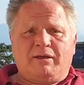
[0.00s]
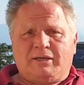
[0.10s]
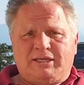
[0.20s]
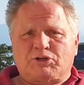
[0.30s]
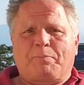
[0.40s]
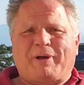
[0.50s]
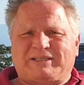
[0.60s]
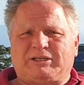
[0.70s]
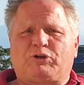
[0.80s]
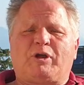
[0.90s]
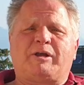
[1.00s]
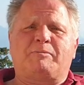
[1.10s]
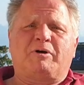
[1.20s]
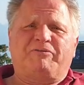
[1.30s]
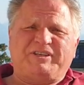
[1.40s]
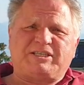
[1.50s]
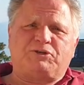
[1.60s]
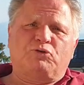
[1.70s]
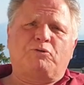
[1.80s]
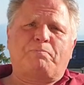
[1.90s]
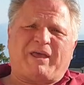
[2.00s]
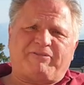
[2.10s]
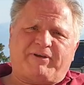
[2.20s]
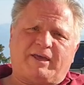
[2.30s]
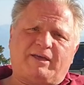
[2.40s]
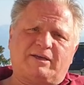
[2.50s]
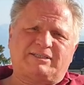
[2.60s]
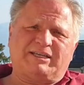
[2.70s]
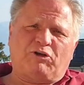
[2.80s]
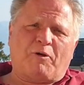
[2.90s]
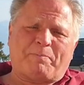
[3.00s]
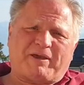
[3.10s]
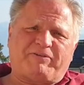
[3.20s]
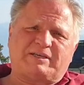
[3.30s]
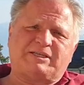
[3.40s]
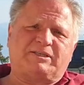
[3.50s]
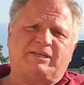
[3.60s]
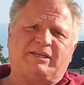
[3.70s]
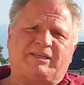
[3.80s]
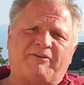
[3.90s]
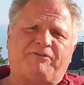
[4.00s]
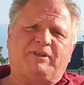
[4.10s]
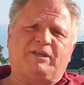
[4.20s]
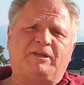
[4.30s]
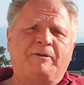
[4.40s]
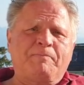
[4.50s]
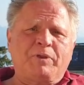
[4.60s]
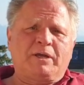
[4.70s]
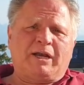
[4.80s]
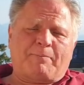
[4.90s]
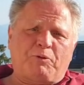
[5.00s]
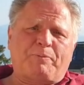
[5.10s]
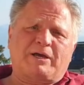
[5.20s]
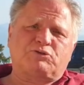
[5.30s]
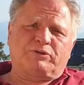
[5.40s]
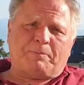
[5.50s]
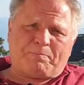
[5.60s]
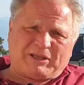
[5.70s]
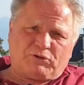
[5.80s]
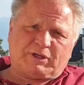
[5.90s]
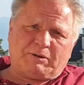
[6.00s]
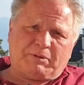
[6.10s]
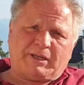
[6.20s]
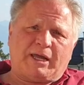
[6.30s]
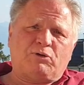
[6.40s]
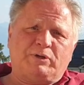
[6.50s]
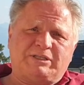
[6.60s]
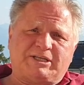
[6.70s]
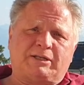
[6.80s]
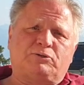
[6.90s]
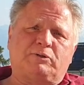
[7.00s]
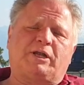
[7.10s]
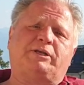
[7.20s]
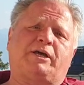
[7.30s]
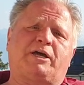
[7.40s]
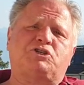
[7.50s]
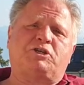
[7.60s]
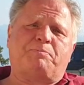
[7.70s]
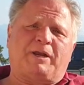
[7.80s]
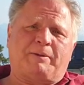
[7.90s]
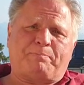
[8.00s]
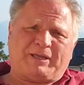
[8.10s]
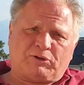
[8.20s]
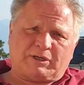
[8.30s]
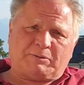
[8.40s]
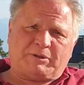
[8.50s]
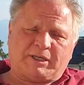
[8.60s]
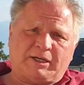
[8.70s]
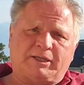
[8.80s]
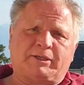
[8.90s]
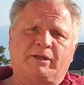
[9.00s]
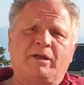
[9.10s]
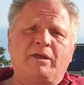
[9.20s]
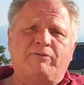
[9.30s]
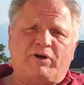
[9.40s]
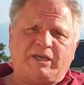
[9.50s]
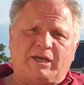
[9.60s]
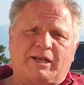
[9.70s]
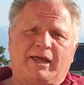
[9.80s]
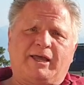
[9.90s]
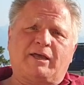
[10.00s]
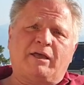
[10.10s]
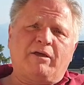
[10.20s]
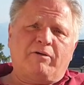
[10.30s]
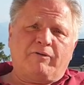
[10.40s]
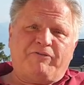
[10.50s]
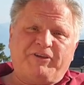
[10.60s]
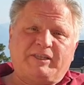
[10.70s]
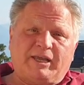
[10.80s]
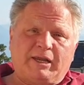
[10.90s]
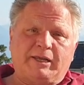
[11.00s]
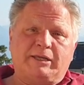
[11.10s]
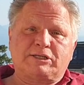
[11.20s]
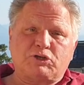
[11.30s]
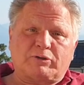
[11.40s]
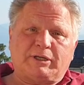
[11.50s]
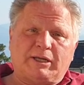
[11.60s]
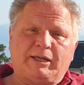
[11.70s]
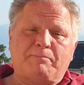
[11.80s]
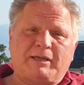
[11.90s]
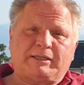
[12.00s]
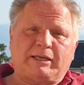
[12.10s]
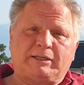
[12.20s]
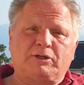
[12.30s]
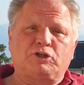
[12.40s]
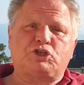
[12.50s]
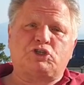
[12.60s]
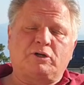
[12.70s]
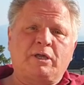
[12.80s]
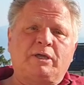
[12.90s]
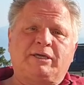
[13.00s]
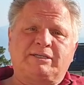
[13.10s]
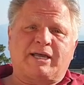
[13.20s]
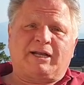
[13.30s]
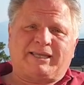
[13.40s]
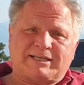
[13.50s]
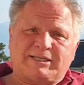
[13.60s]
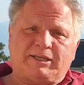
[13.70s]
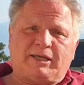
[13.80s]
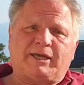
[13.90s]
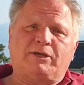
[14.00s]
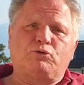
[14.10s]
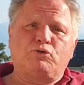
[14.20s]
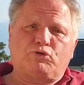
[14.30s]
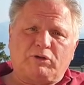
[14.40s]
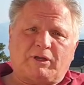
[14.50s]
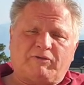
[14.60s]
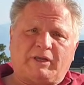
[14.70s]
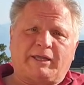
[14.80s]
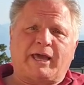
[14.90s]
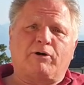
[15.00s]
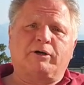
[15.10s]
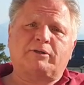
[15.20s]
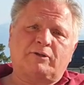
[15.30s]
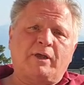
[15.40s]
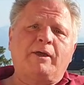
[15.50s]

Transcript: qui sont particulièrement vicieux, pervers, leur perversité est infinie. La plupart sont des pédocriminels où ils tiennent toute la hiérarchie par la pédocriminalité. Voyez clair, videz-les, sortez-les, mettez-les dans les champs, qu'ils aillent casser des cailloux, cultiver des carottes.